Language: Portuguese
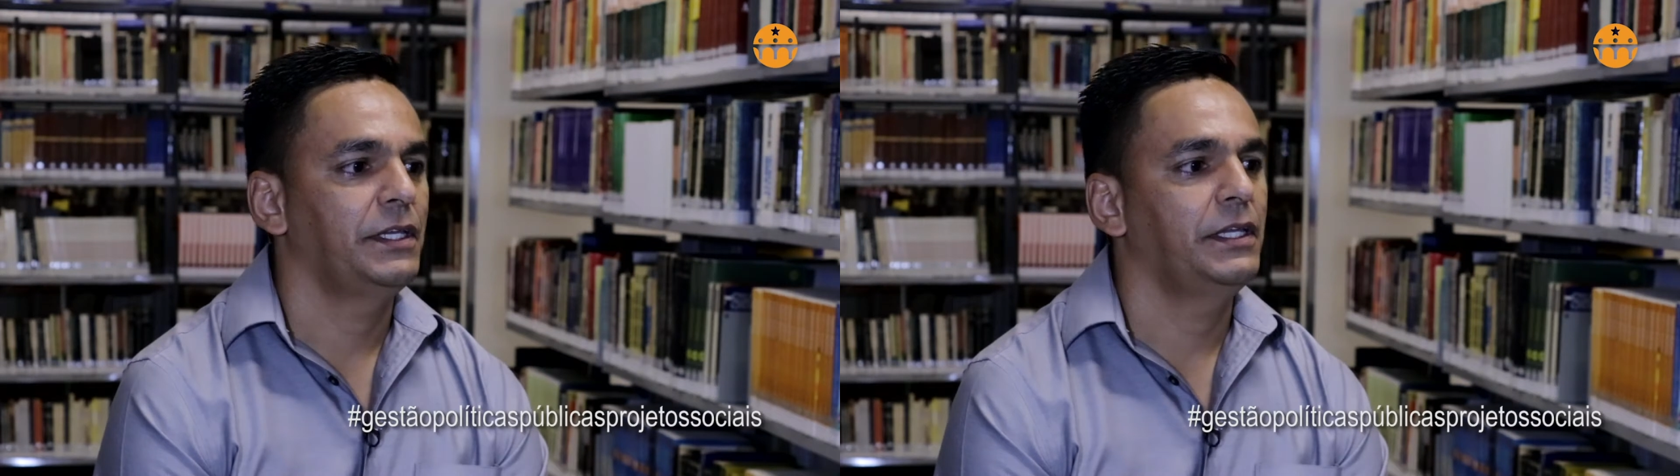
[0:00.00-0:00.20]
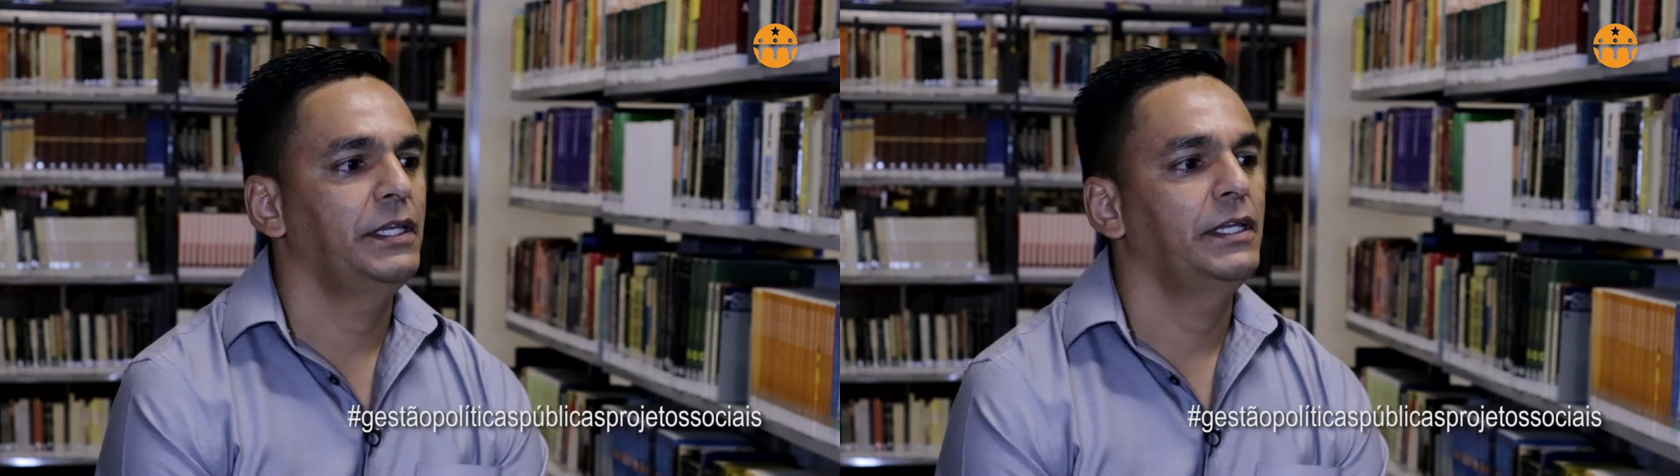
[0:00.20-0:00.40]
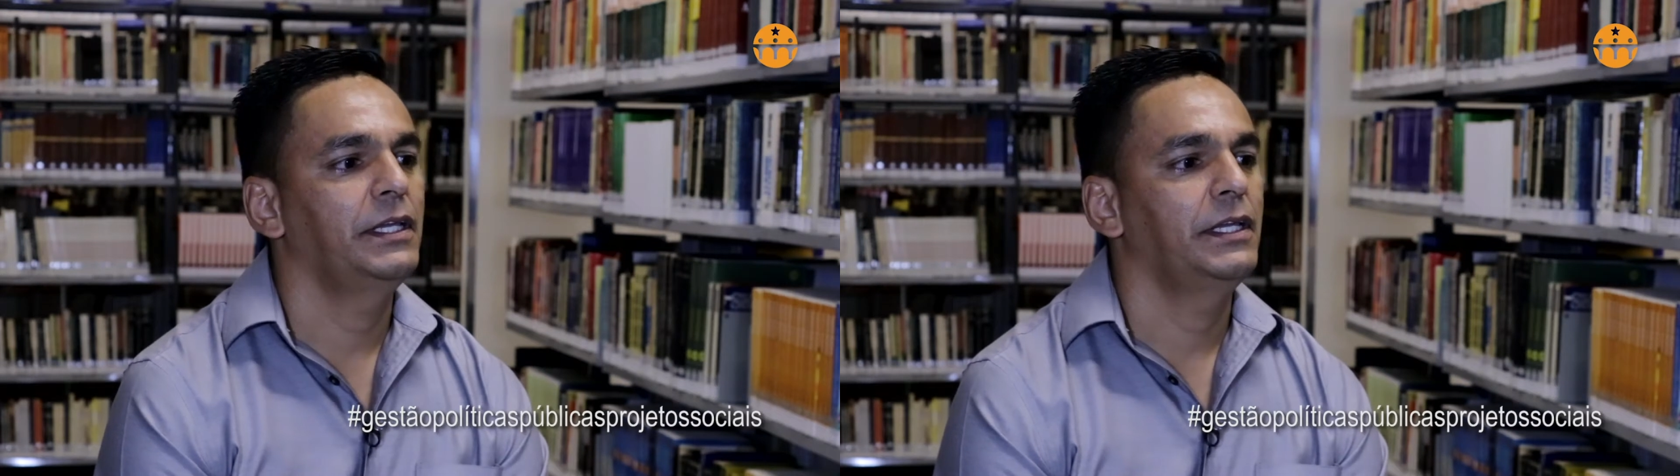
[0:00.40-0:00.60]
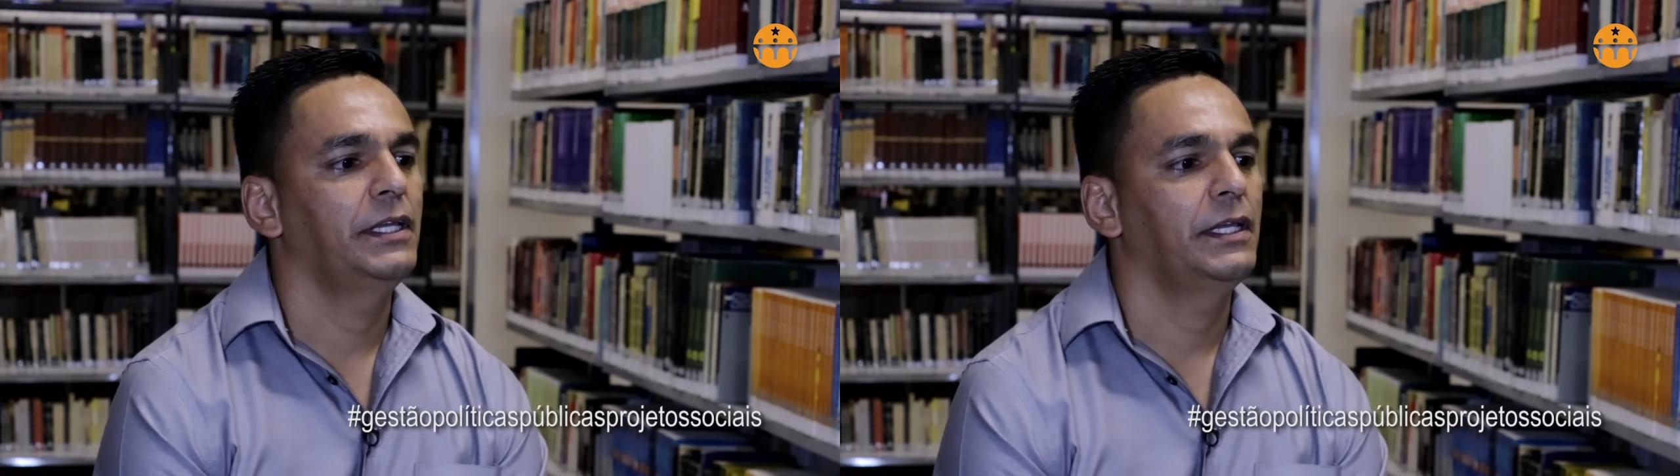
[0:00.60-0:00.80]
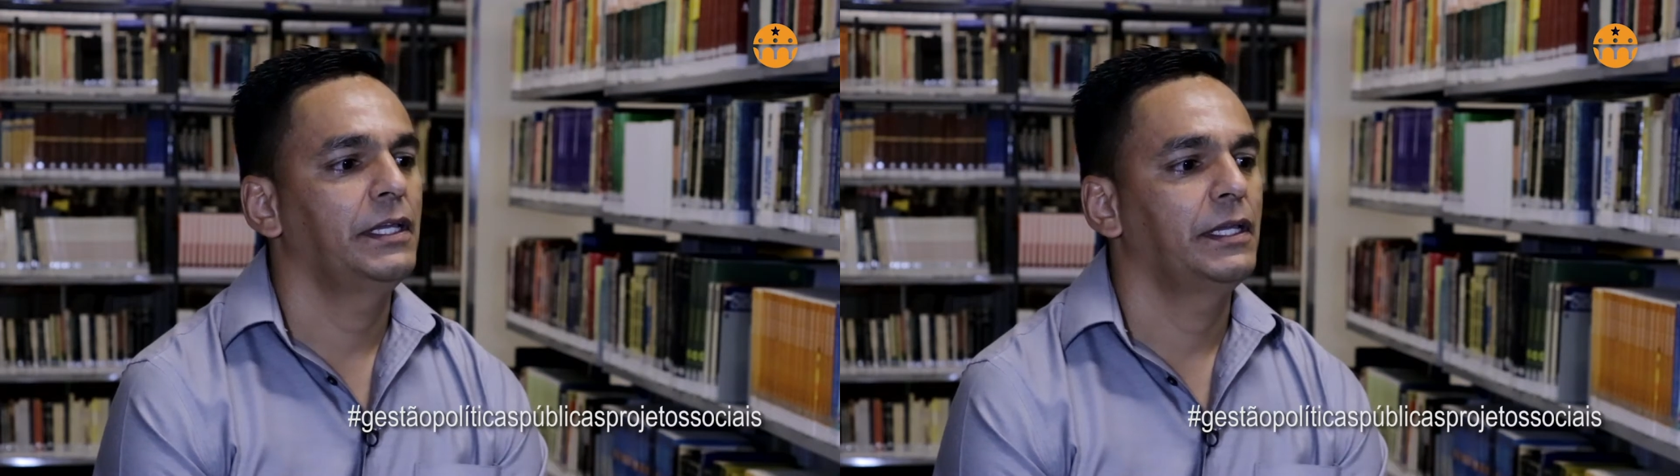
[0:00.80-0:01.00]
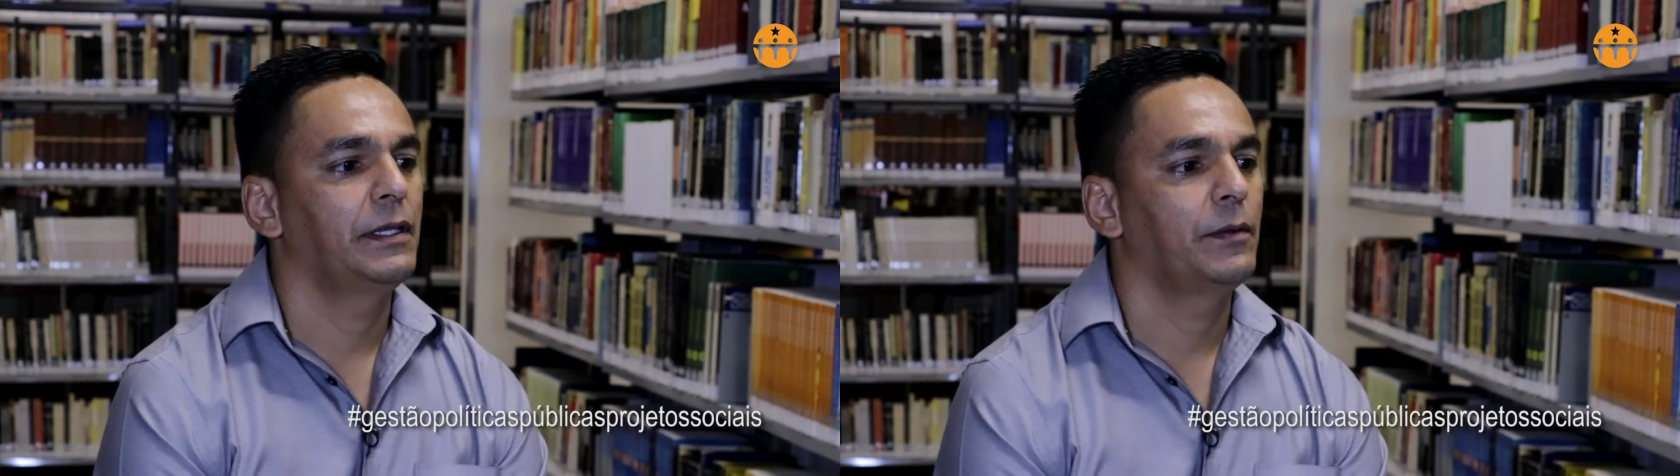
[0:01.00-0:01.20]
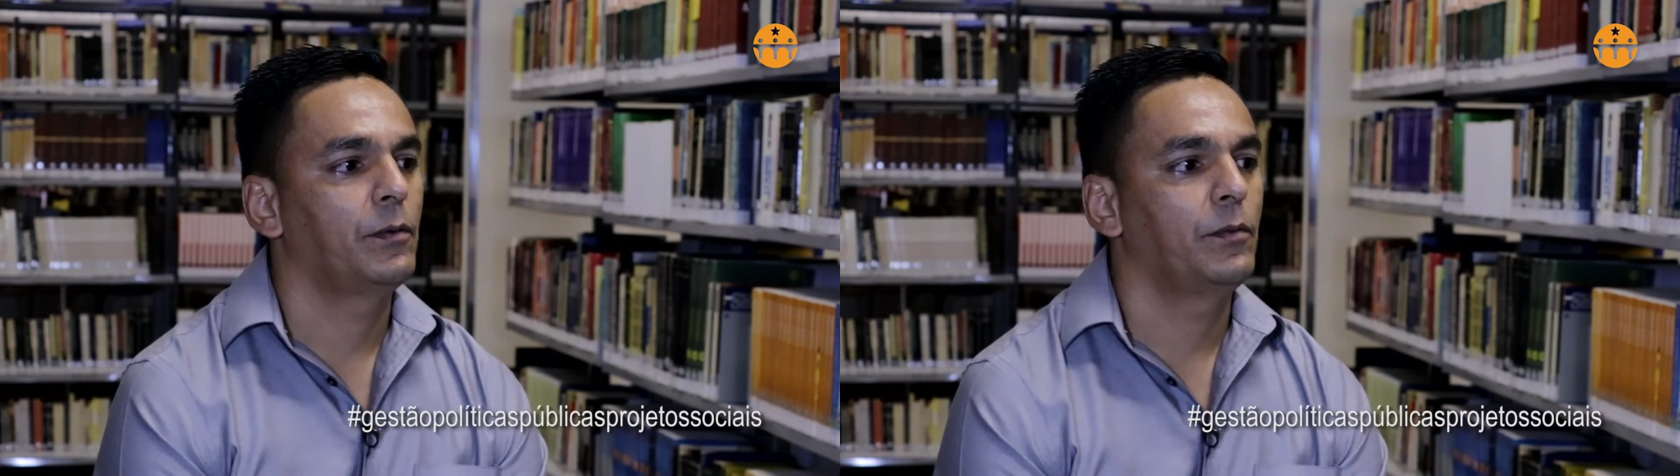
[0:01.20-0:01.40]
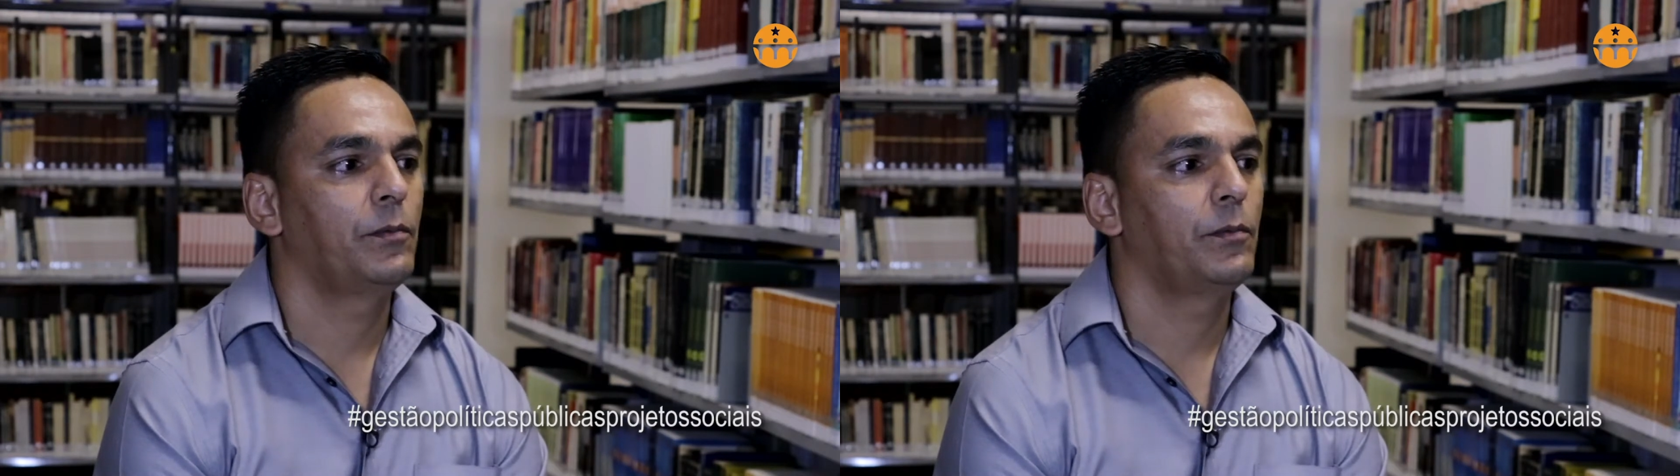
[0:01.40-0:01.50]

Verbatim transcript: e